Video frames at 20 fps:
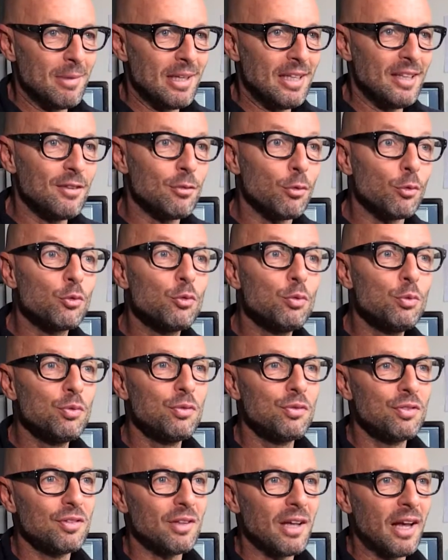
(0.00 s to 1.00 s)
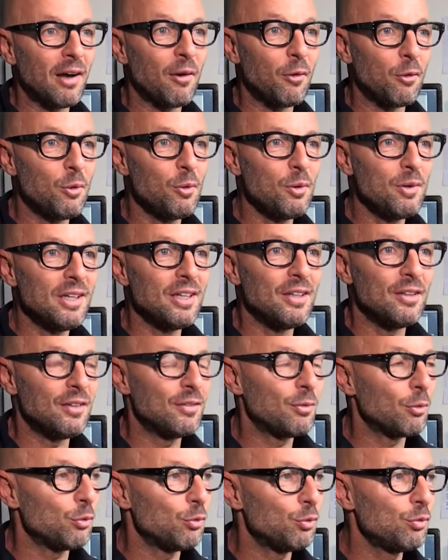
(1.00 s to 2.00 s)
mais, ils ont tous un rôle et ils
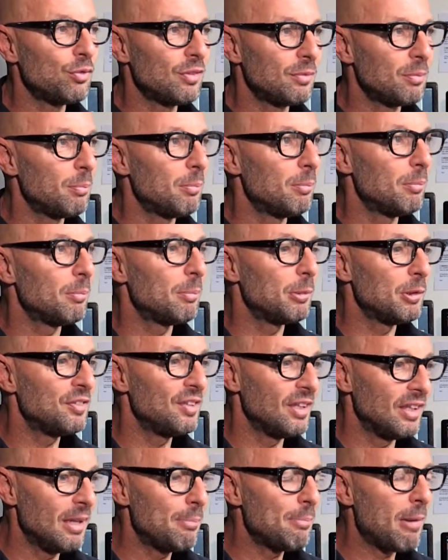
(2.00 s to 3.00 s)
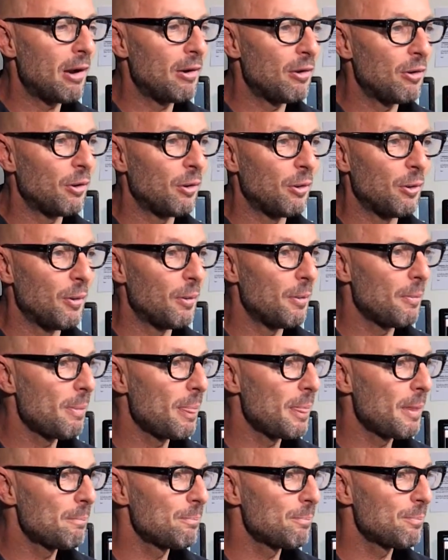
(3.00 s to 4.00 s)
sont tous possédés par leur, euh,
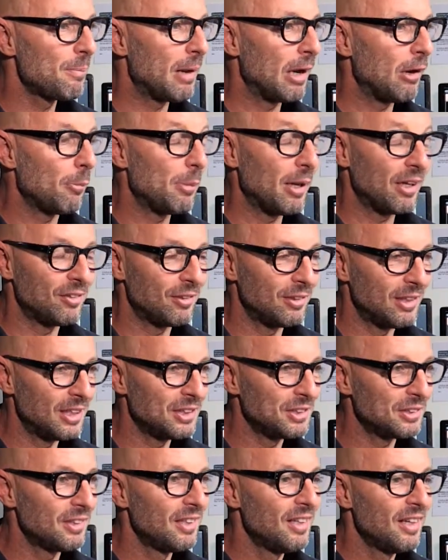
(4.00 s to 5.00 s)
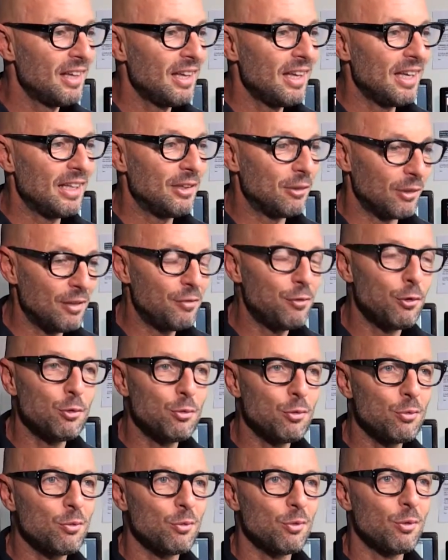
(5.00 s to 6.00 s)
par leur personnage. Et dans les
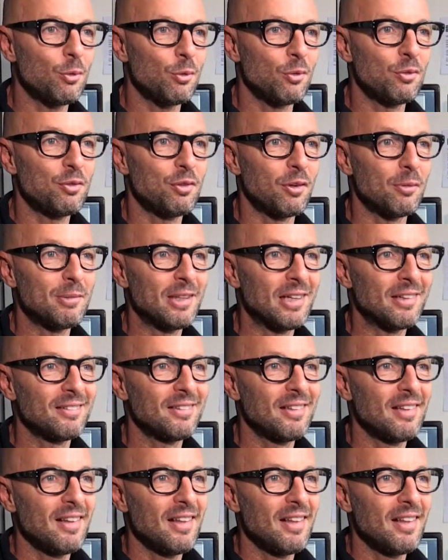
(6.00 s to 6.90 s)
photos, on, le sent bien.